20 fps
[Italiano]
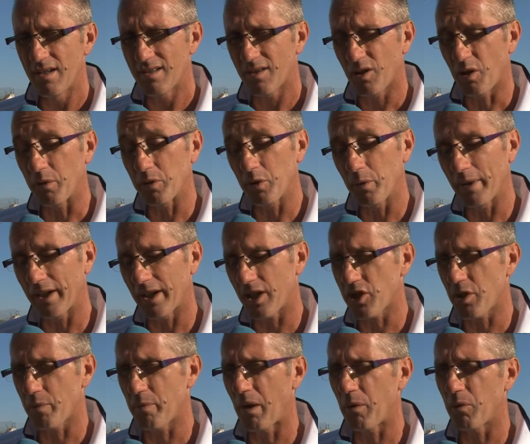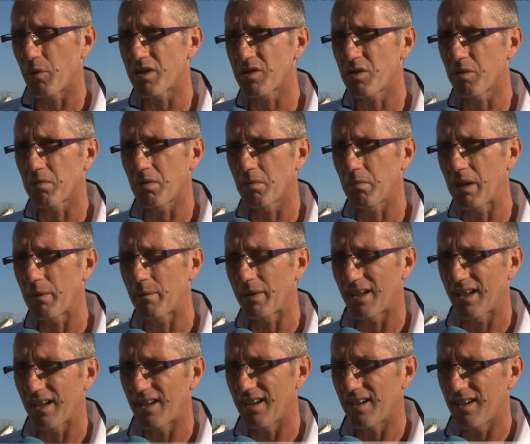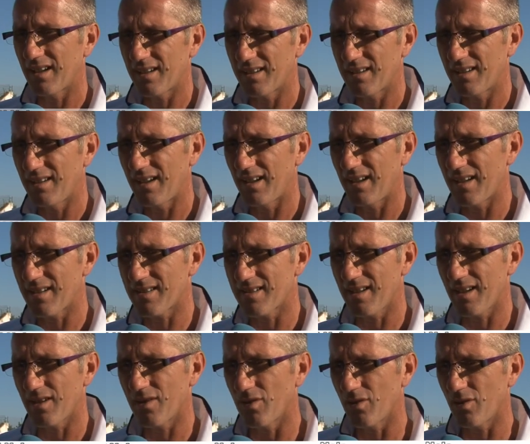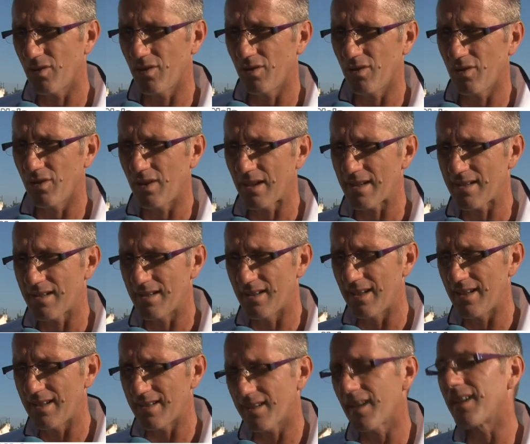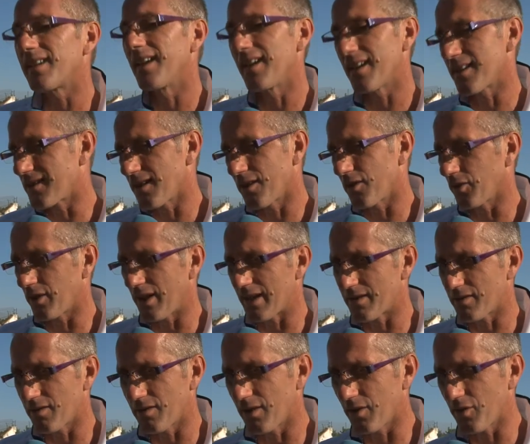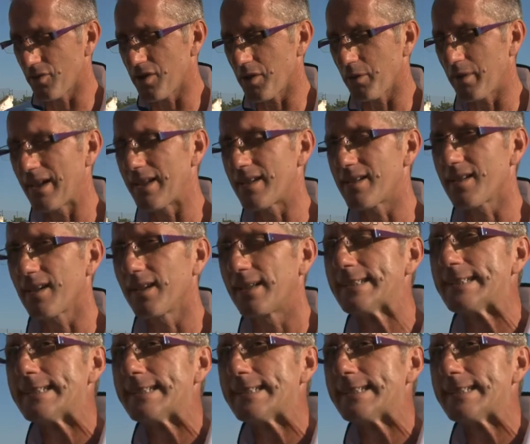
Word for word: siccome domenica abbiamo questo problema dell'esterno a sinistra e dell'esterno destro di conseguenza,